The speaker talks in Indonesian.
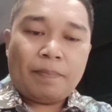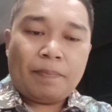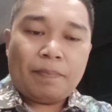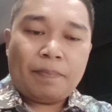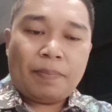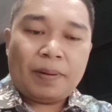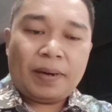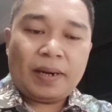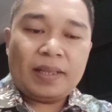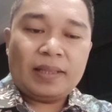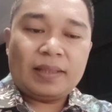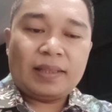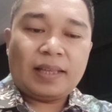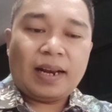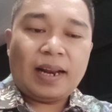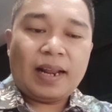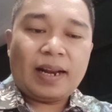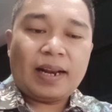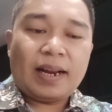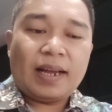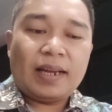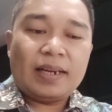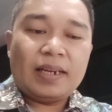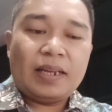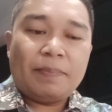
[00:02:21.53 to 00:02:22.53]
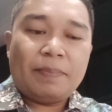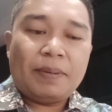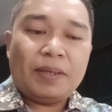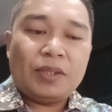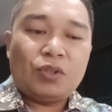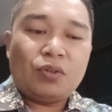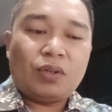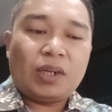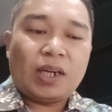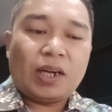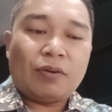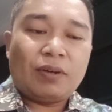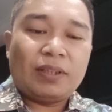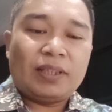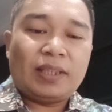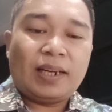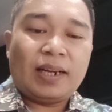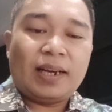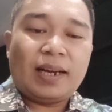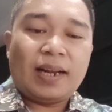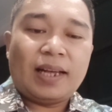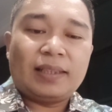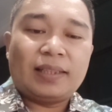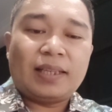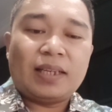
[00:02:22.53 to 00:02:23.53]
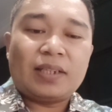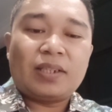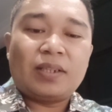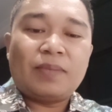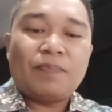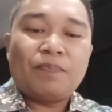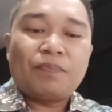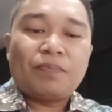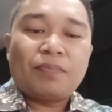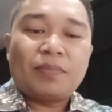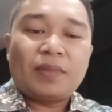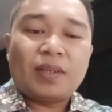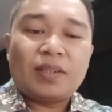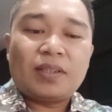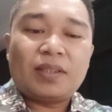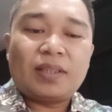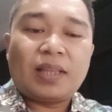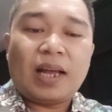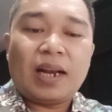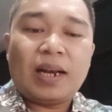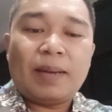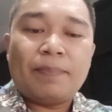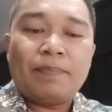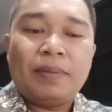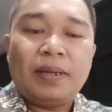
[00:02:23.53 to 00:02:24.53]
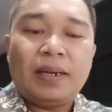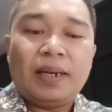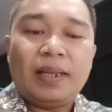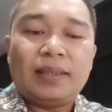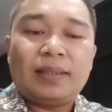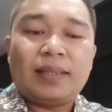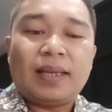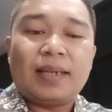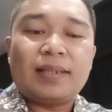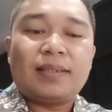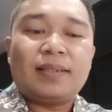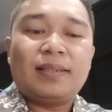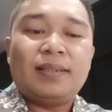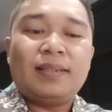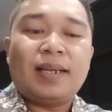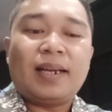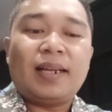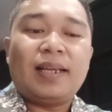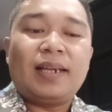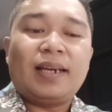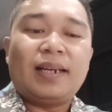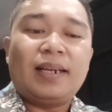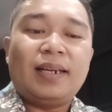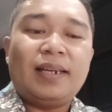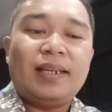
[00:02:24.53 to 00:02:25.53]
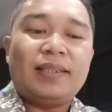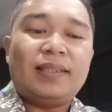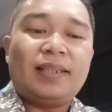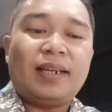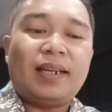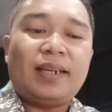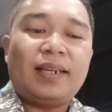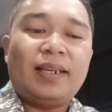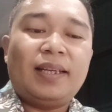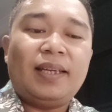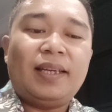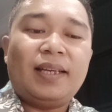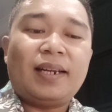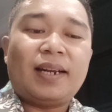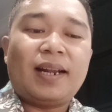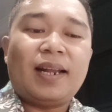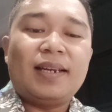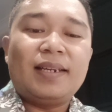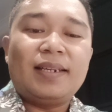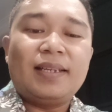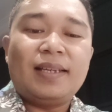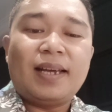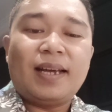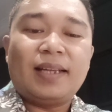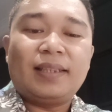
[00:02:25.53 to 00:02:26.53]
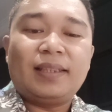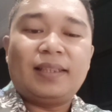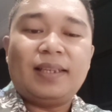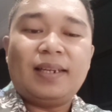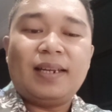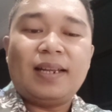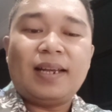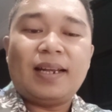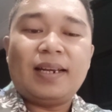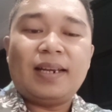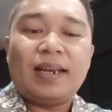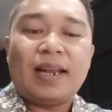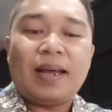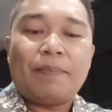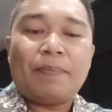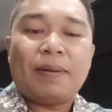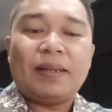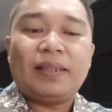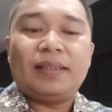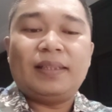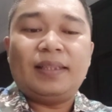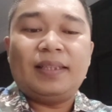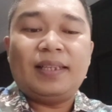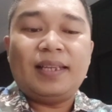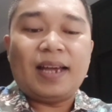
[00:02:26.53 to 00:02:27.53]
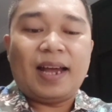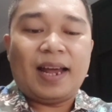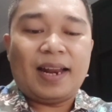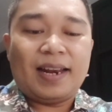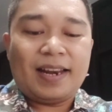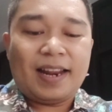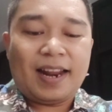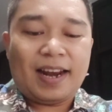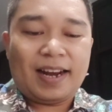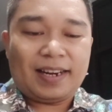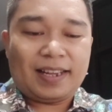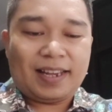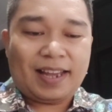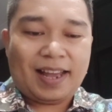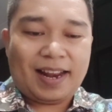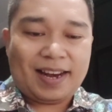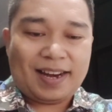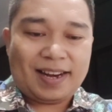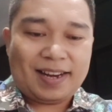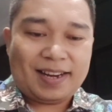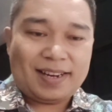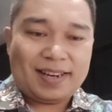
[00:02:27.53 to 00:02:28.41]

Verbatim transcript: Perintah larangan dipicu kekhawatiran atas stabilitas jaringan listrik di Iran yang tidak dapat diandalkan.